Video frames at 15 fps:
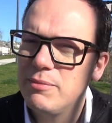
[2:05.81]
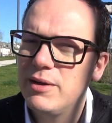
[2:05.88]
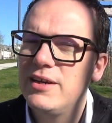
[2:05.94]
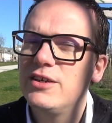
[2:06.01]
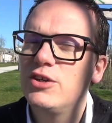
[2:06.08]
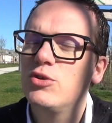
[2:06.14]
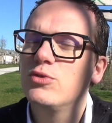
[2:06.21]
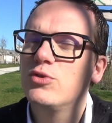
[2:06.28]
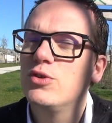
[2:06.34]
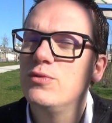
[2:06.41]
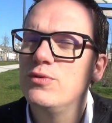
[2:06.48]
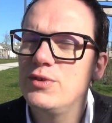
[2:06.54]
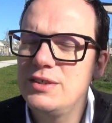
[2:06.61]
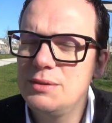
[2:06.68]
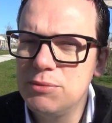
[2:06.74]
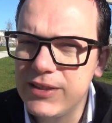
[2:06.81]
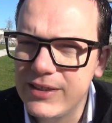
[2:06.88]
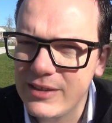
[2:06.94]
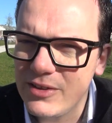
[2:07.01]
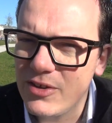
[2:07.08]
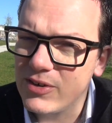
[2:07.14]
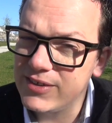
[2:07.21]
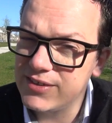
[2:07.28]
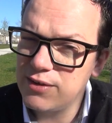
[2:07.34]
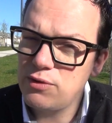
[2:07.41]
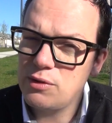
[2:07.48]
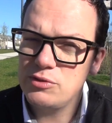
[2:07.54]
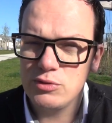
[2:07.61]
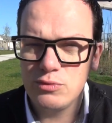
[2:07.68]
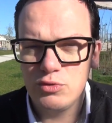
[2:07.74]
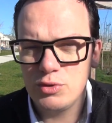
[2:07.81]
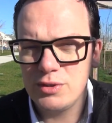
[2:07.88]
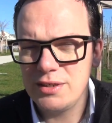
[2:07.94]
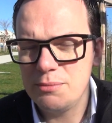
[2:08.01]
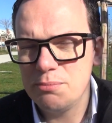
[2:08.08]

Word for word: mais les choses que vous y mettez dedans, les informations que vous souhaitez